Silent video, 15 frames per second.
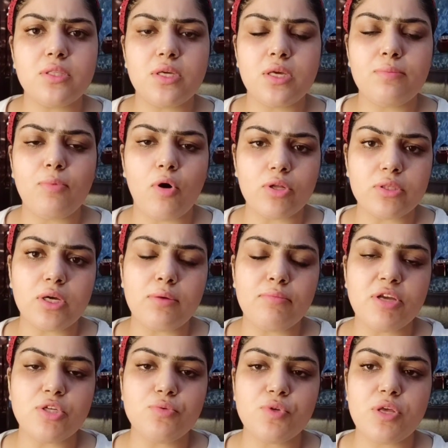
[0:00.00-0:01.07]
थी बहुत कम
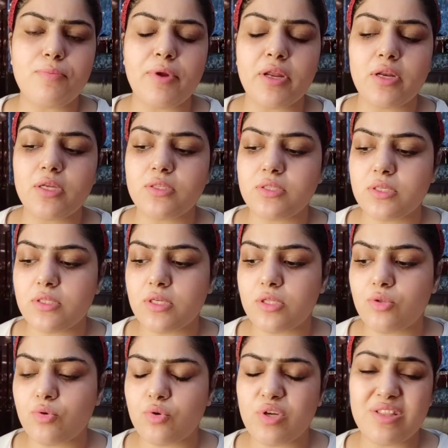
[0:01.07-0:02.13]
एज की प्रेगनेंसी थी
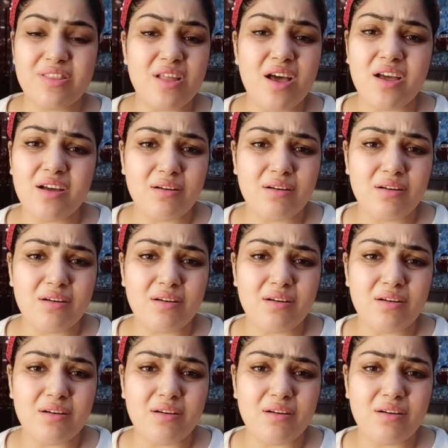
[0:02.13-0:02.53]
तो इतना